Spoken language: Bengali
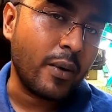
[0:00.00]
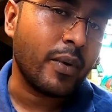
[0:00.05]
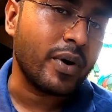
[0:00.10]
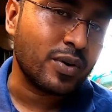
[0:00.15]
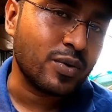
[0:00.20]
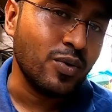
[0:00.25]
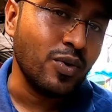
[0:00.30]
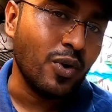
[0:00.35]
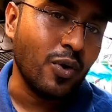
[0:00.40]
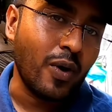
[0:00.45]

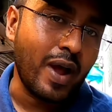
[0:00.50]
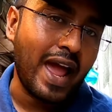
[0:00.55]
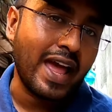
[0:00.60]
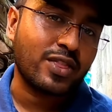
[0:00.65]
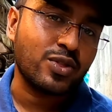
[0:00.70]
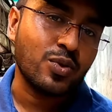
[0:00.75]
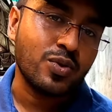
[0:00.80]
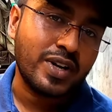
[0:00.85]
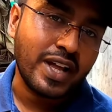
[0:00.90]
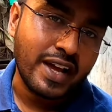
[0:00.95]
খাবারগুলো
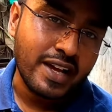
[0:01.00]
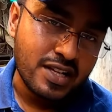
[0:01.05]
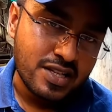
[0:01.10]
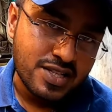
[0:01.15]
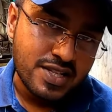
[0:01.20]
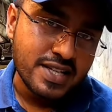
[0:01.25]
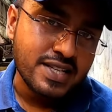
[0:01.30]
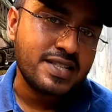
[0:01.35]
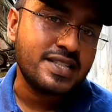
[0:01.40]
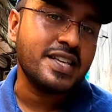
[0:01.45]
এতটাই
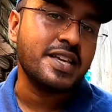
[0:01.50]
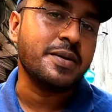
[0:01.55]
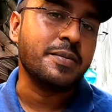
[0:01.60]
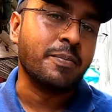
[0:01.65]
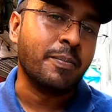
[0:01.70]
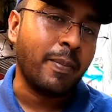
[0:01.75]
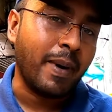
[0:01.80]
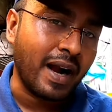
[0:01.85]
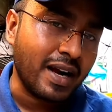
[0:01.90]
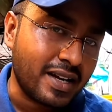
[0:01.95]
চিজি
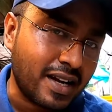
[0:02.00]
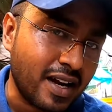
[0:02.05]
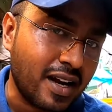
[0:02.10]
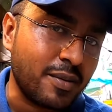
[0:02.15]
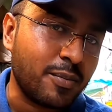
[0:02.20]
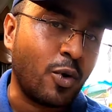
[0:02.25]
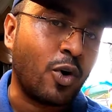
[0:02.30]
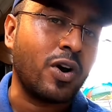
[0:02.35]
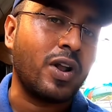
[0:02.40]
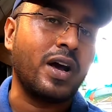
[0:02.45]

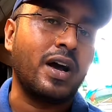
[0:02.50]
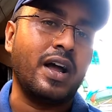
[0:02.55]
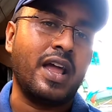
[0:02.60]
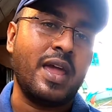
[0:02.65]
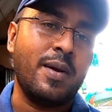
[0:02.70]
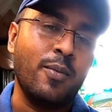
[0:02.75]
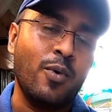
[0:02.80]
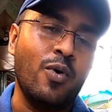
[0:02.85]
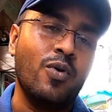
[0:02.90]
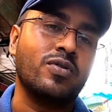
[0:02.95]
বাটার ভরা
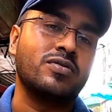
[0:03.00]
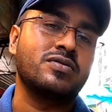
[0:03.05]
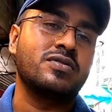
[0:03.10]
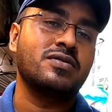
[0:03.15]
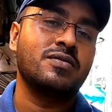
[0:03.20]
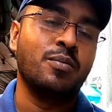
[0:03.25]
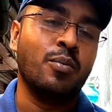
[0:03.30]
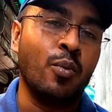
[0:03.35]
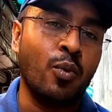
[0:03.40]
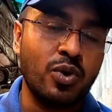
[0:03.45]
এবং
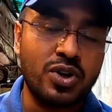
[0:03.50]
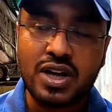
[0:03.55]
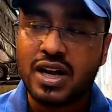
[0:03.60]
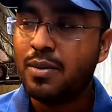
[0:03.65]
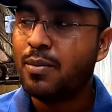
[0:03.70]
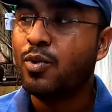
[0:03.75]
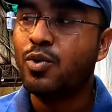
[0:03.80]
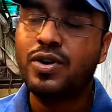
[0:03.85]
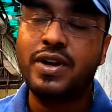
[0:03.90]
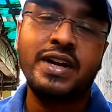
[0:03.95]

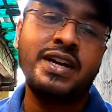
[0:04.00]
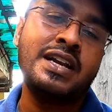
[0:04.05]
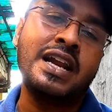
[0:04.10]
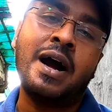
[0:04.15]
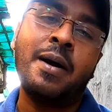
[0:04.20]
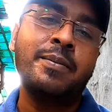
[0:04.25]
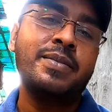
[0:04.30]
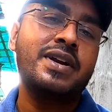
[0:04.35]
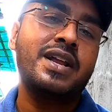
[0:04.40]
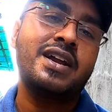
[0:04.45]
মোটামুটি
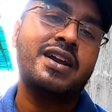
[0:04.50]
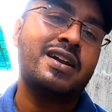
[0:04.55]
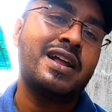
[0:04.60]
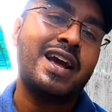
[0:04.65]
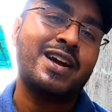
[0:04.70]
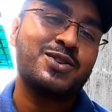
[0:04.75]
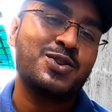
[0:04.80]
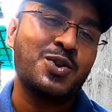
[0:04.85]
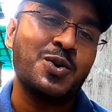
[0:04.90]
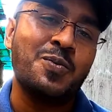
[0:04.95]
নামটার
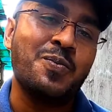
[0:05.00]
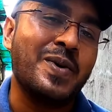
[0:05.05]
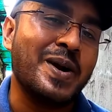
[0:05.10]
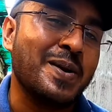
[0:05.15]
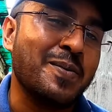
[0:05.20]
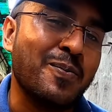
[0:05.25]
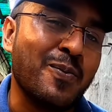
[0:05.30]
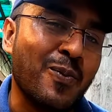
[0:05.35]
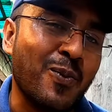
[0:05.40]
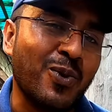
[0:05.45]
একদম
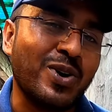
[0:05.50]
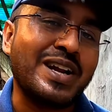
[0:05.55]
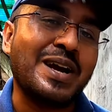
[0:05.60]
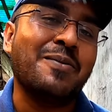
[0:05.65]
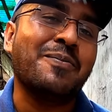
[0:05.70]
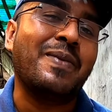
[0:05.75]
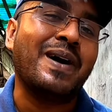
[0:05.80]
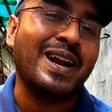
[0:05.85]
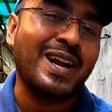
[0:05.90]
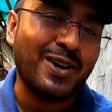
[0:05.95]
মানে
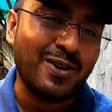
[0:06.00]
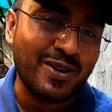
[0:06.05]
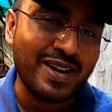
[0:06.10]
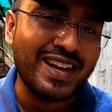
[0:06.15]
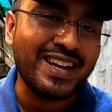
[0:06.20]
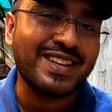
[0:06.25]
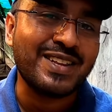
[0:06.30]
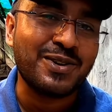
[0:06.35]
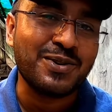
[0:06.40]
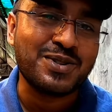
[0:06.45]
মোটা
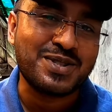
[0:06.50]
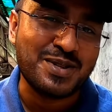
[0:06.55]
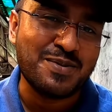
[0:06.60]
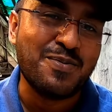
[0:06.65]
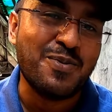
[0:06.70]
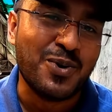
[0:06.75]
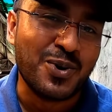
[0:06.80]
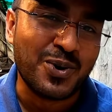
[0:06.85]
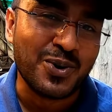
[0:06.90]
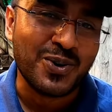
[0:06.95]
বানানোরই এদের হচ্ছে
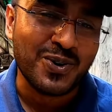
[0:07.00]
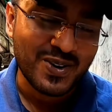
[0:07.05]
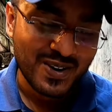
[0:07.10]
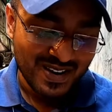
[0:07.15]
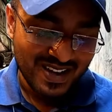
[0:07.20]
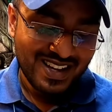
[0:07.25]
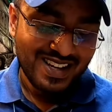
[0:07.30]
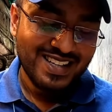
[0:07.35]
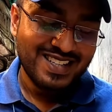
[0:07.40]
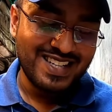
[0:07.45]
মোটো
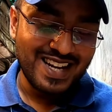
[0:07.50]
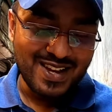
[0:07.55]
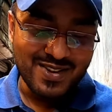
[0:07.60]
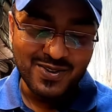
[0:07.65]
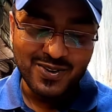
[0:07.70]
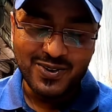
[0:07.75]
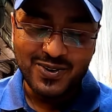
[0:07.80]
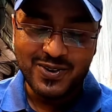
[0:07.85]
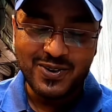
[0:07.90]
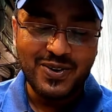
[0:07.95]

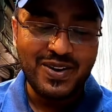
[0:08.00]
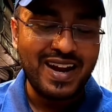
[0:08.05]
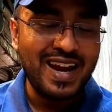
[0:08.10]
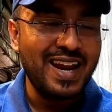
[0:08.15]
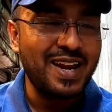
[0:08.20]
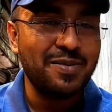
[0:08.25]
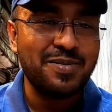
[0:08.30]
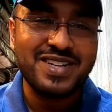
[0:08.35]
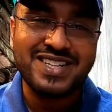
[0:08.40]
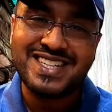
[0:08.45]
সেই জন্য
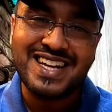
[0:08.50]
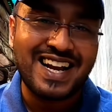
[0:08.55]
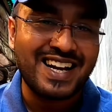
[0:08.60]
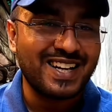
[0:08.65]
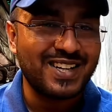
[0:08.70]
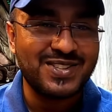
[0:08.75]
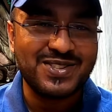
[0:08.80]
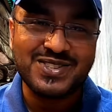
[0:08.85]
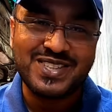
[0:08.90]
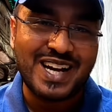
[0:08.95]
এর বেশি
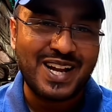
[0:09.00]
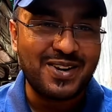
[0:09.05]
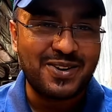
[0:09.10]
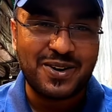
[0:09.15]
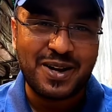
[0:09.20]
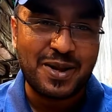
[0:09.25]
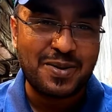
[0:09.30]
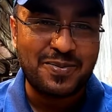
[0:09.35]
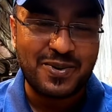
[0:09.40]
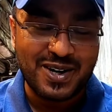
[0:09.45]
আর কিছু ট্রাই
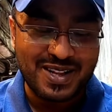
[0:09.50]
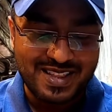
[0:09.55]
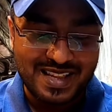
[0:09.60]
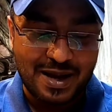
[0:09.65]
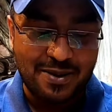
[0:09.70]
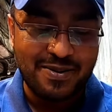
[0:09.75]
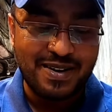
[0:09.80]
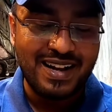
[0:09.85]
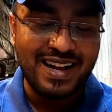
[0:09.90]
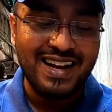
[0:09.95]
করার পরে
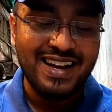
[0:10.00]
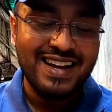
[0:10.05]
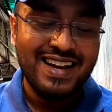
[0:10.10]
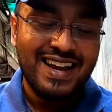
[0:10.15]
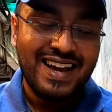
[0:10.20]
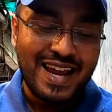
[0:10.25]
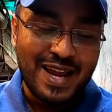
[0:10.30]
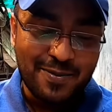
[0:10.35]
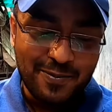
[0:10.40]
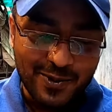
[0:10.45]
যাবে না
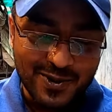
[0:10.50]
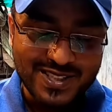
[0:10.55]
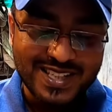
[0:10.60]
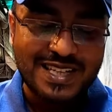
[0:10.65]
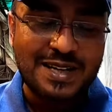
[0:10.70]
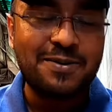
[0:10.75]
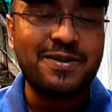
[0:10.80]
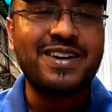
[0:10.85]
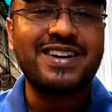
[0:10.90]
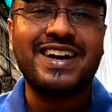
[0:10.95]
এরপর
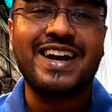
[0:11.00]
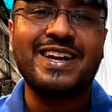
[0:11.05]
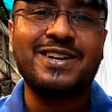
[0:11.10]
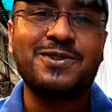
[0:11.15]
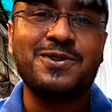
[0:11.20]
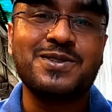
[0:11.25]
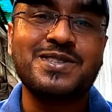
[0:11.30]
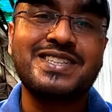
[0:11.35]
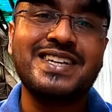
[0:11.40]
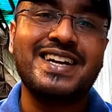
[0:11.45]
যেটা আমরা ট্রাই
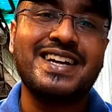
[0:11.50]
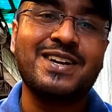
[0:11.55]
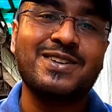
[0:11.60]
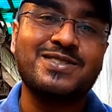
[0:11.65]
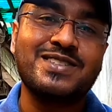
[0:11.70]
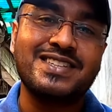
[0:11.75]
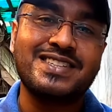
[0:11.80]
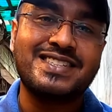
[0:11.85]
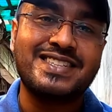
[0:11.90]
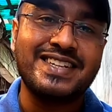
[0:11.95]
করছি এটা
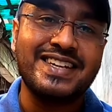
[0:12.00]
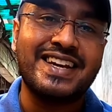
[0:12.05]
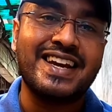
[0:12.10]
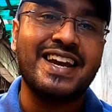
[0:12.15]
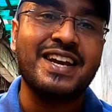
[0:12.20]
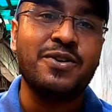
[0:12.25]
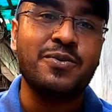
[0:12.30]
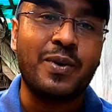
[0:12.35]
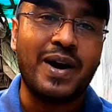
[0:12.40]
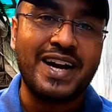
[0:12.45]
হচ্ছে
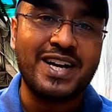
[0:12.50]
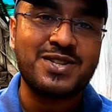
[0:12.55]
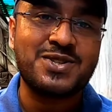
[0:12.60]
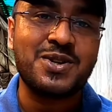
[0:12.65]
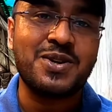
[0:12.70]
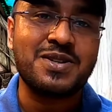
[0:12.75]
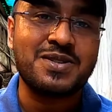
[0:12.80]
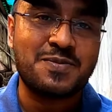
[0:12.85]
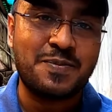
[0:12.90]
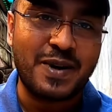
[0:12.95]
চিকেন হোয়াইট
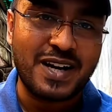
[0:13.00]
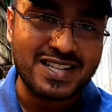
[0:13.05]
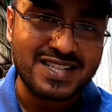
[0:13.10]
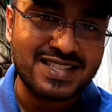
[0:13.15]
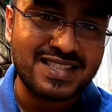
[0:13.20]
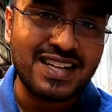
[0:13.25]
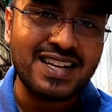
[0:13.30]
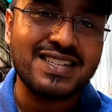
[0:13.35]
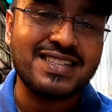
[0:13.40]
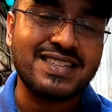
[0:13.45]
সস
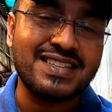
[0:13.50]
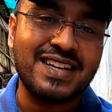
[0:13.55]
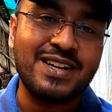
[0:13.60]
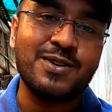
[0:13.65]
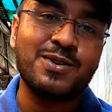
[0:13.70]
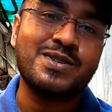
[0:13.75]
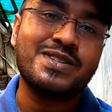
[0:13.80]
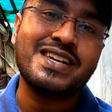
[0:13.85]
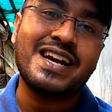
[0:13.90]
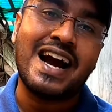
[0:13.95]
পাস্তা
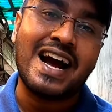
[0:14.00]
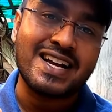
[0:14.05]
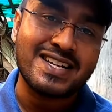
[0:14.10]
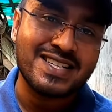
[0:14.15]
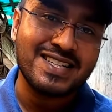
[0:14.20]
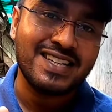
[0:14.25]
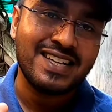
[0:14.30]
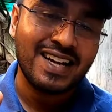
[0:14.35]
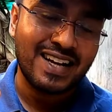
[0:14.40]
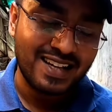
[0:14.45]
যেটা হচ্ছে
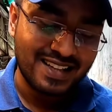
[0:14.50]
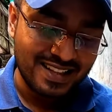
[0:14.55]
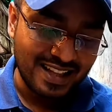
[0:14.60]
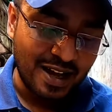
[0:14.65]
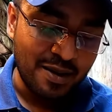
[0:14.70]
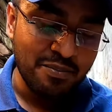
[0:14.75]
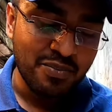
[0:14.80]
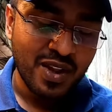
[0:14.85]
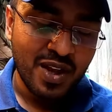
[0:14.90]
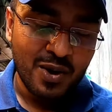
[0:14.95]
আশি টাকার
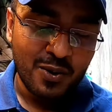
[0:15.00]
দাম